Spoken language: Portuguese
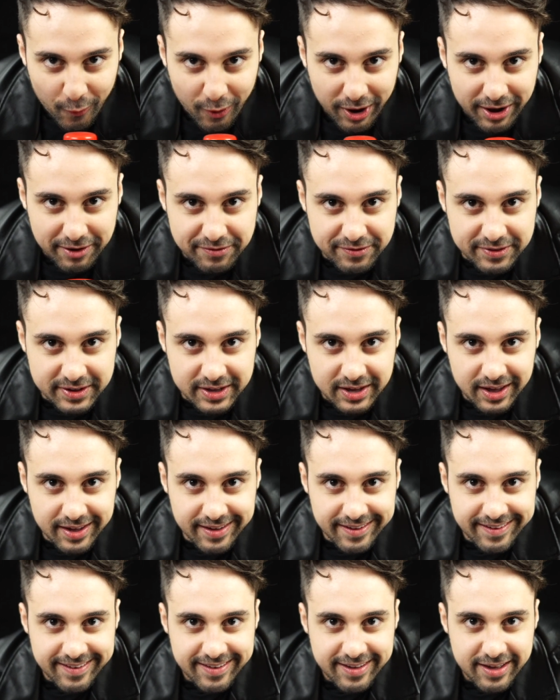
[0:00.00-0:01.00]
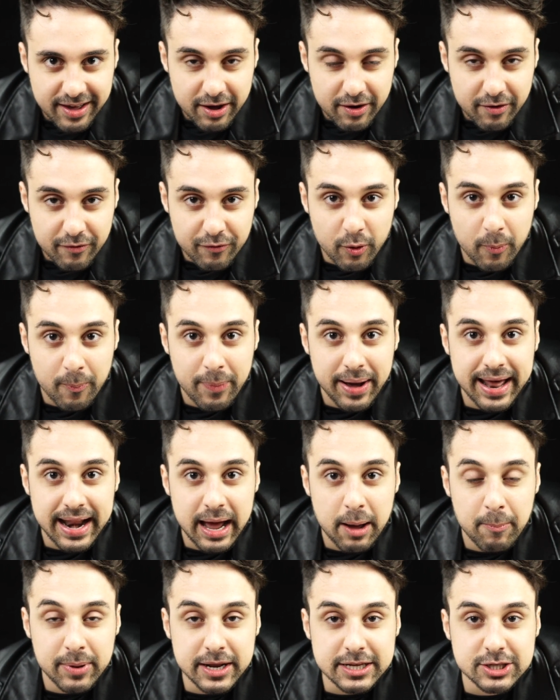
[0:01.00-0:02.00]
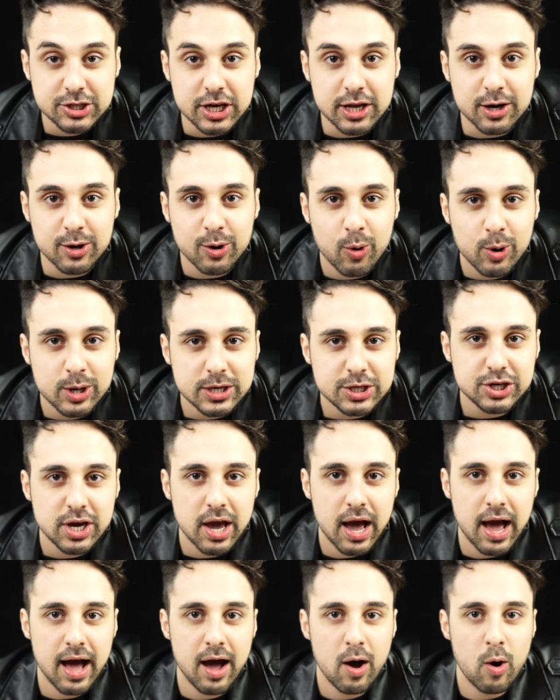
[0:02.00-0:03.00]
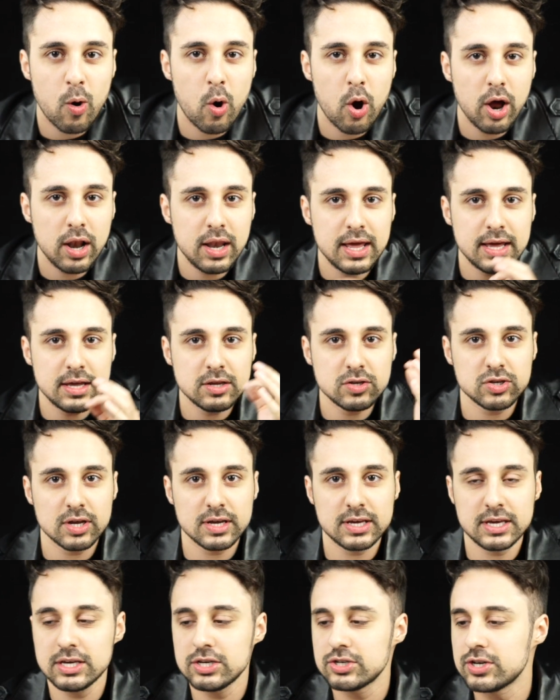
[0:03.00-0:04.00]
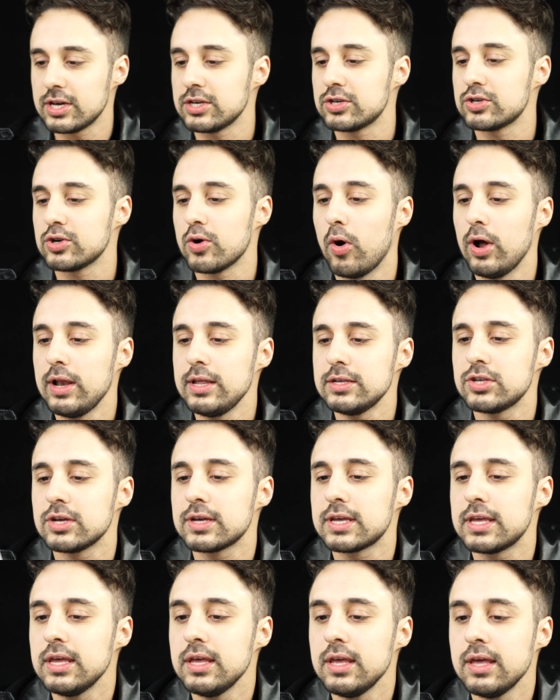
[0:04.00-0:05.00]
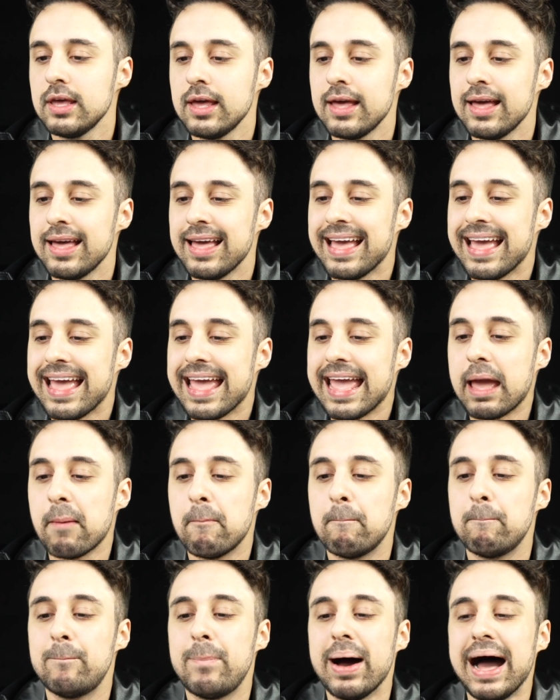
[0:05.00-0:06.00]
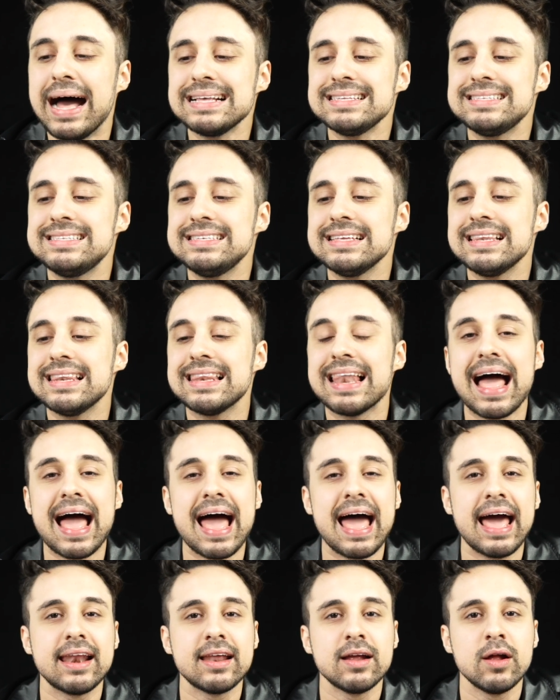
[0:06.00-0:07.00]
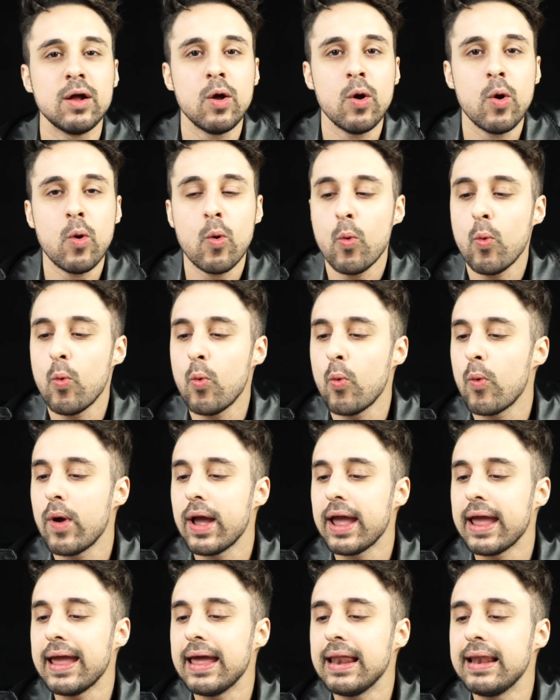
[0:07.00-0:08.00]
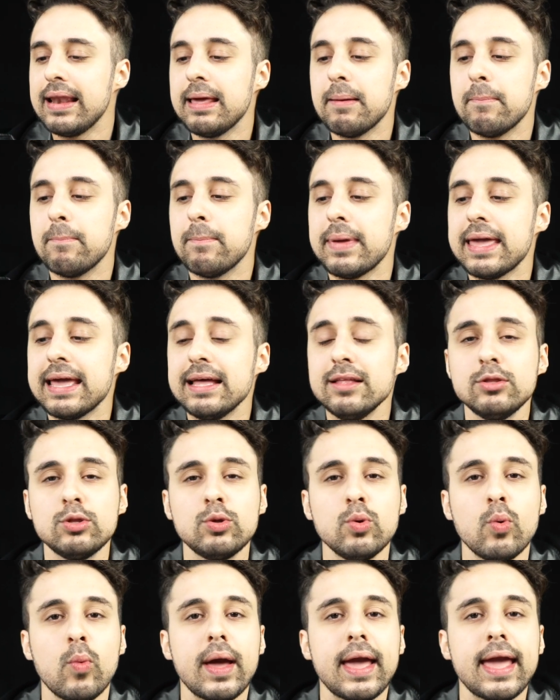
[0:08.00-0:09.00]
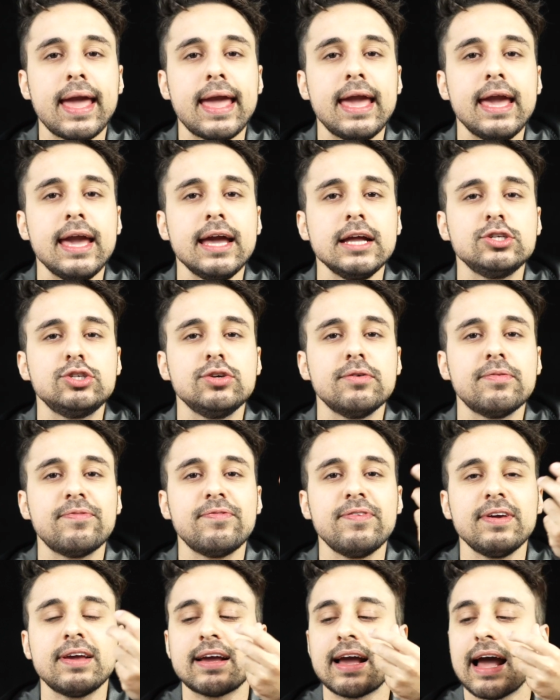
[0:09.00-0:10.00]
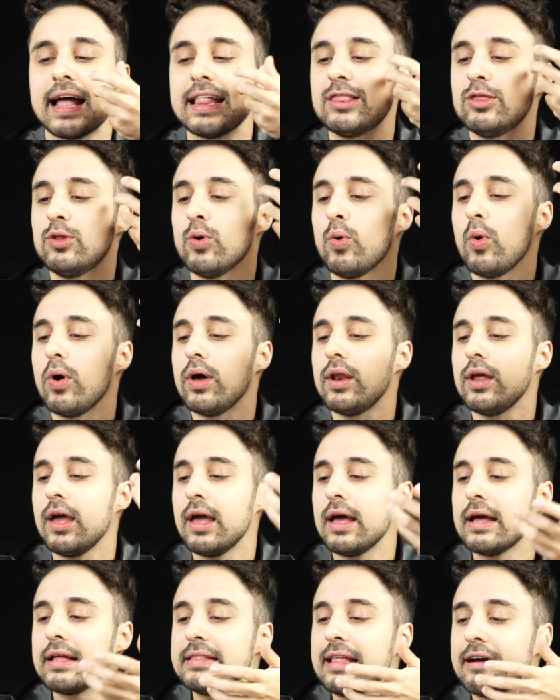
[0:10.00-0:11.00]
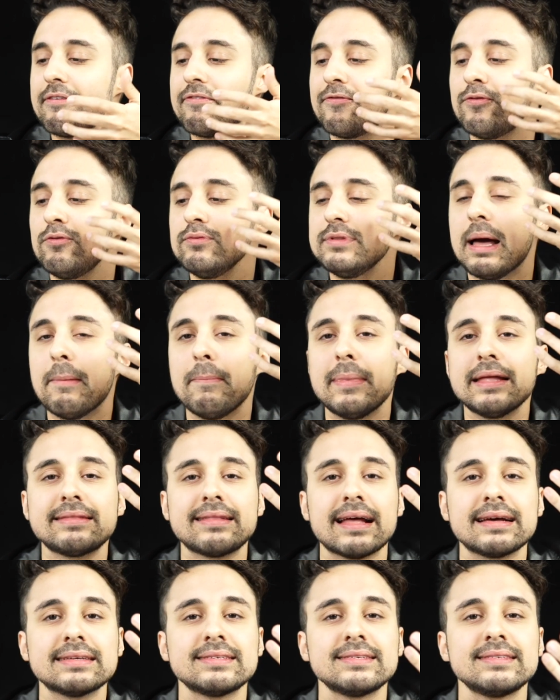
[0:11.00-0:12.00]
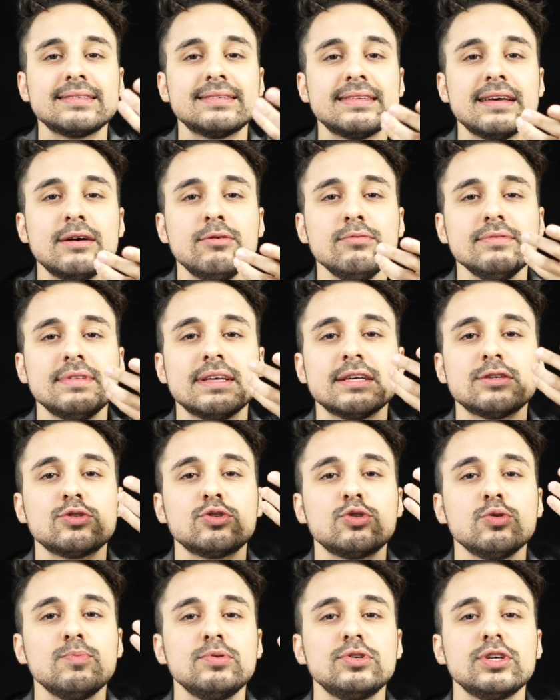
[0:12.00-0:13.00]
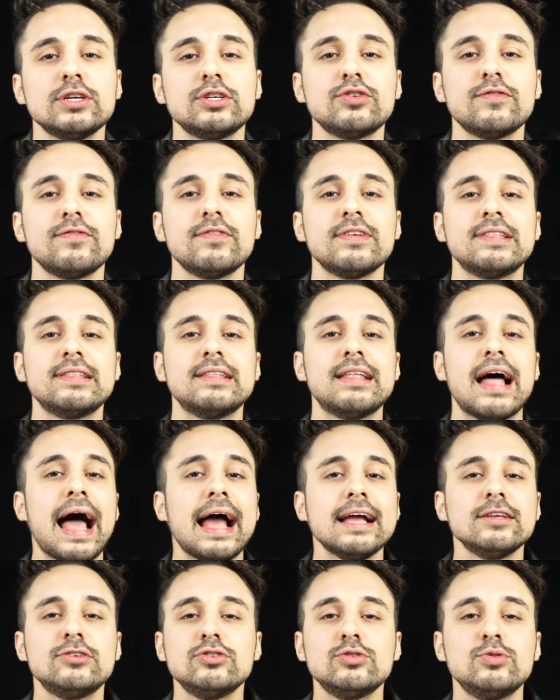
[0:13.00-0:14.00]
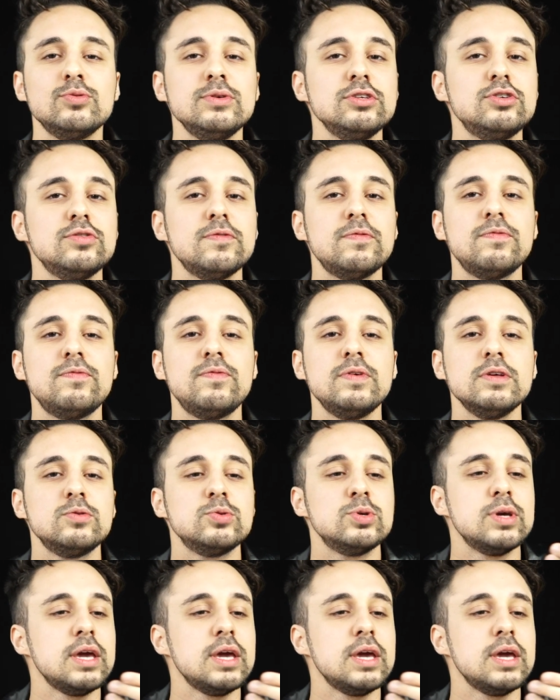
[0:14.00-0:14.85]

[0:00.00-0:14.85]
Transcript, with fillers: Ô, Rafinha, vou parar para te elogiar. Olha isso aqui, gente. Olha isso aqui. É basilar um elemento edificador da fundamentação da subjetividade do indivíduo.